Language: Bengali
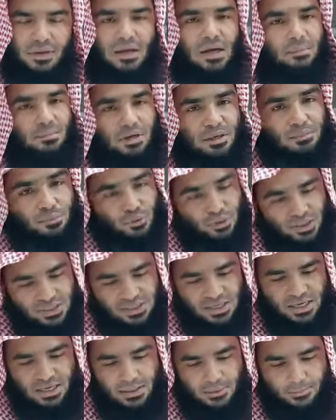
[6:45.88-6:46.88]
আমরা ভুলে
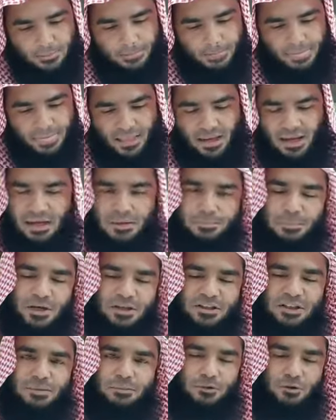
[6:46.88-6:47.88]
যাই আর
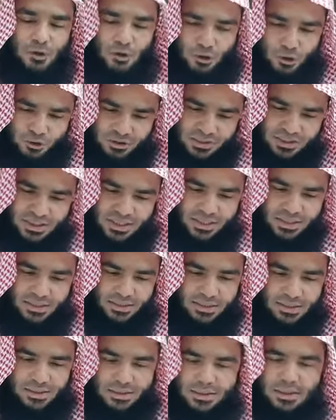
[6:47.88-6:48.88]
পার্থিব জগৎকে
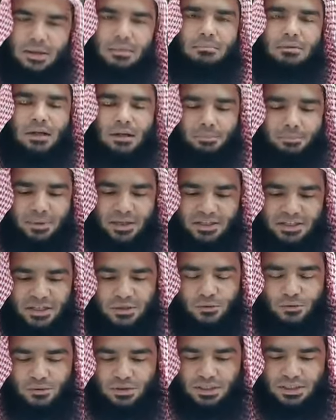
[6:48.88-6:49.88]
আমরা
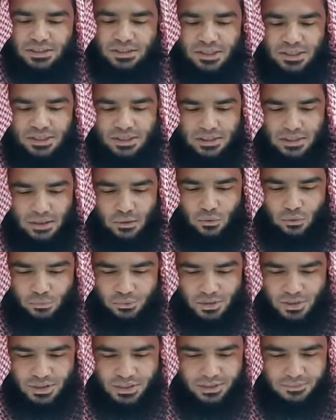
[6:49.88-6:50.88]
প্রাধান্য দিয়ে থাকি
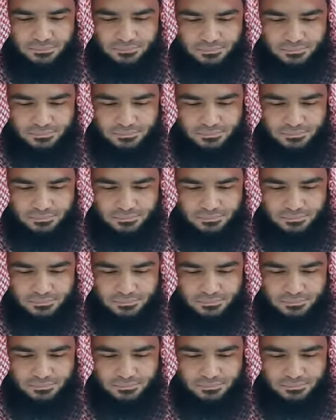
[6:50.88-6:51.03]
নাউদুবিল্লা